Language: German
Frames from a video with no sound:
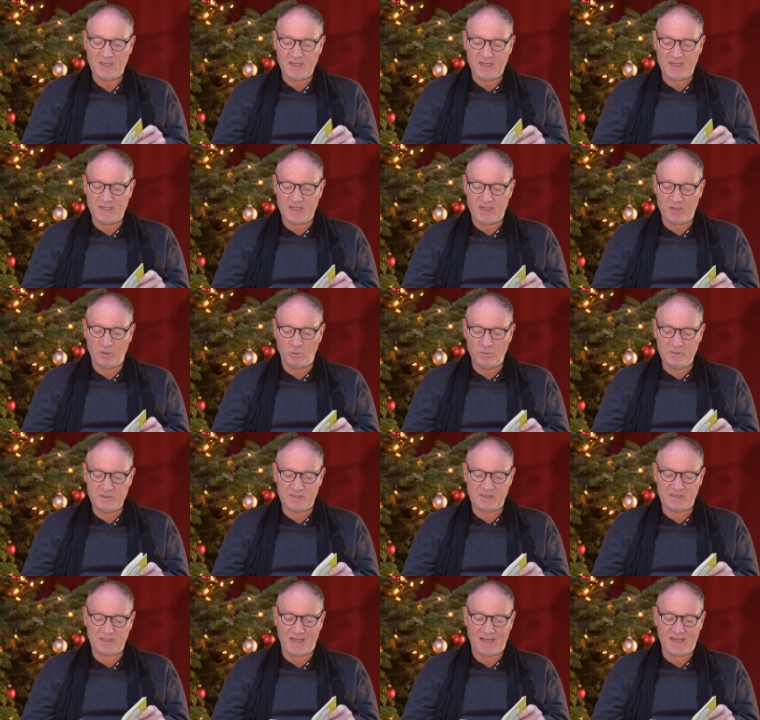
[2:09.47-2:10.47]
in den
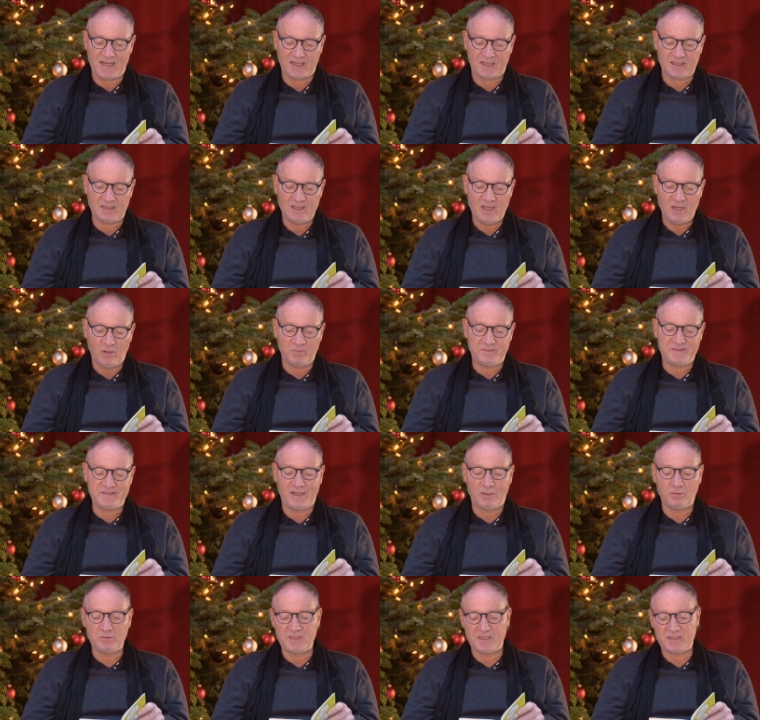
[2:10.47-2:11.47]
Hundstagen und
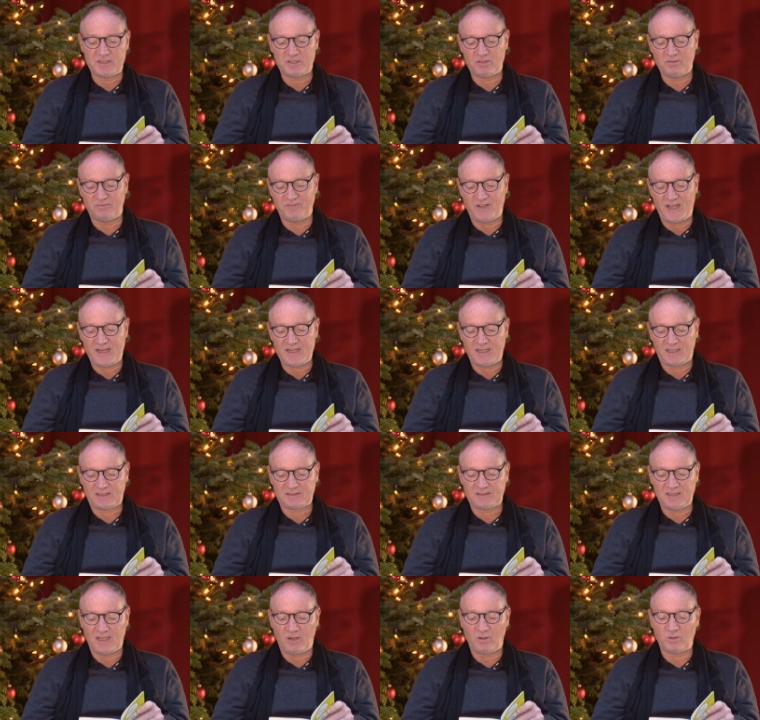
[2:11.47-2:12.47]
taute es zu
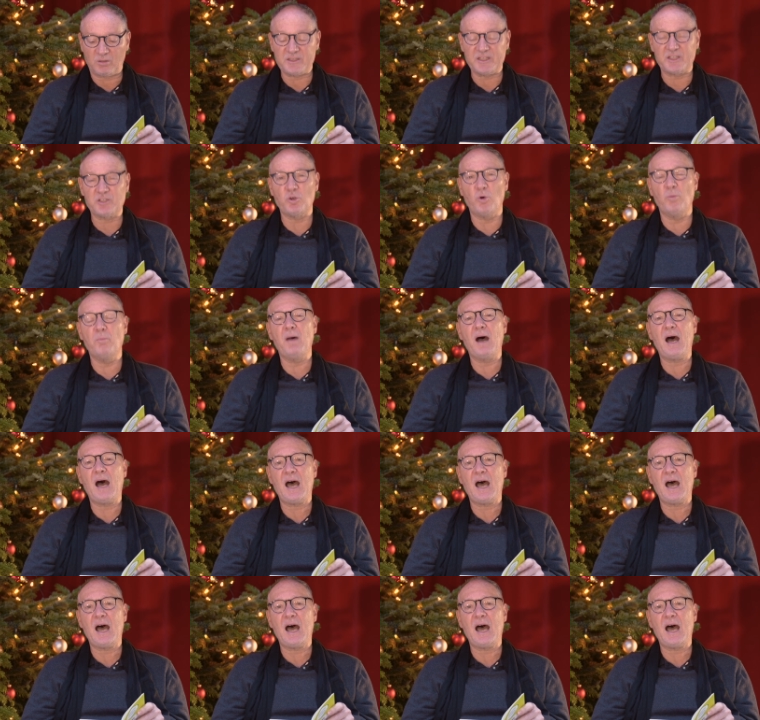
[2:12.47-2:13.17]
Weihnachten auch nicht um